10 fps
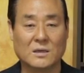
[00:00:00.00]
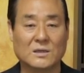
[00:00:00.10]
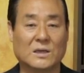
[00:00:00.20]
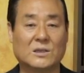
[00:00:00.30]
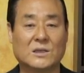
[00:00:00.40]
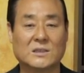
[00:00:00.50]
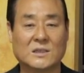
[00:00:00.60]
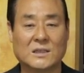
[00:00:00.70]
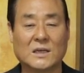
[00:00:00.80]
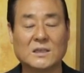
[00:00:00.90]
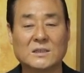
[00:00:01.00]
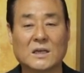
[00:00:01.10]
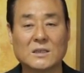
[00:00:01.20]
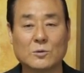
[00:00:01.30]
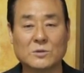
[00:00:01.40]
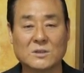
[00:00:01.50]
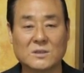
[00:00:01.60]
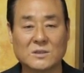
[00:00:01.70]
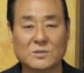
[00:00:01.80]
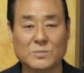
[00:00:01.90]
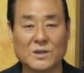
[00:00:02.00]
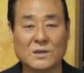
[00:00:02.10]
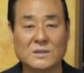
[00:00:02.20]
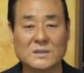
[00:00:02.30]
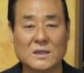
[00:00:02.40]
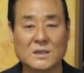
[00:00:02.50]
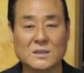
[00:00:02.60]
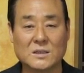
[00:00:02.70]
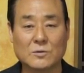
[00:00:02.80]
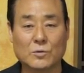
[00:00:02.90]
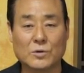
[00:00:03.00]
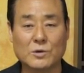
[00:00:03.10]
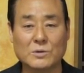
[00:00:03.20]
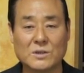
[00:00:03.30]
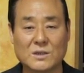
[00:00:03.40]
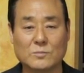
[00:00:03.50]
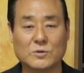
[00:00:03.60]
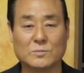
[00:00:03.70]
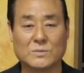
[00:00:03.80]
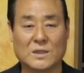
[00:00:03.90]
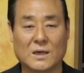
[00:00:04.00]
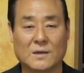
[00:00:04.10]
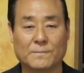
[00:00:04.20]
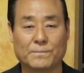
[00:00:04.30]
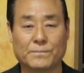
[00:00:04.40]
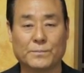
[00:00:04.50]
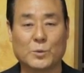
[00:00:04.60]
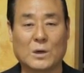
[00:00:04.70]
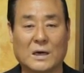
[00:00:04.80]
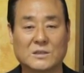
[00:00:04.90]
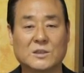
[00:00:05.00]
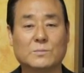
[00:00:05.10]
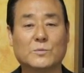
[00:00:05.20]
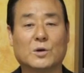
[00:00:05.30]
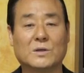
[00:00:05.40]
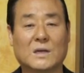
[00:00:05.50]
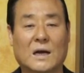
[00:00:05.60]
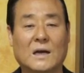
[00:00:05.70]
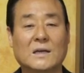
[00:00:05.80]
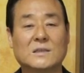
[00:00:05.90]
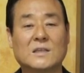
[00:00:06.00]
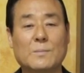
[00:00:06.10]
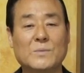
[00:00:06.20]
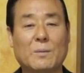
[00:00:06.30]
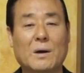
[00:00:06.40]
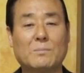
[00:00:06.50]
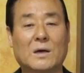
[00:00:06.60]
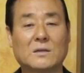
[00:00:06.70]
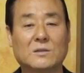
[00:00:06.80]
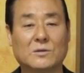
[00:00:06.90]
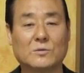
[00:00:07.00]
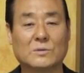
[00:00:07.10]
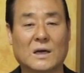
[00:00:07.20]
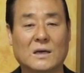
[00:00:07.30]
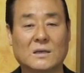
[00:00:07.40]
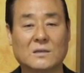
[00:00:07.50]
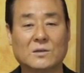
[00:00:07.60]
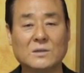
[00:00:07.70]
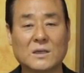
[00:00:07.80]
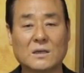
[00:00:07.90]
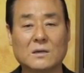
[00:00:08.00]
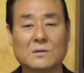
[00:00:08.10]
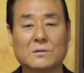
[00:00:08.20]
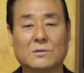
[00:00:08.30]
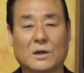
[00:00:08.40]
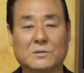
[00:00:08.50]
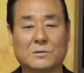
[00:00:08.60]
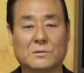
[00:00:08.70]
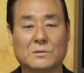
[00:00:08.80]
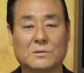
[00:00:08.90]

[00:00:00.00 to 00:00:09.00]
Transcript: 이에 대제사장이 자기 옷을 찢으며 사내들인 공회원들에게 묻습니다. 보라 지금 너희가 참남한 말을 들었도다. 너희 생각은 어떠하뇨?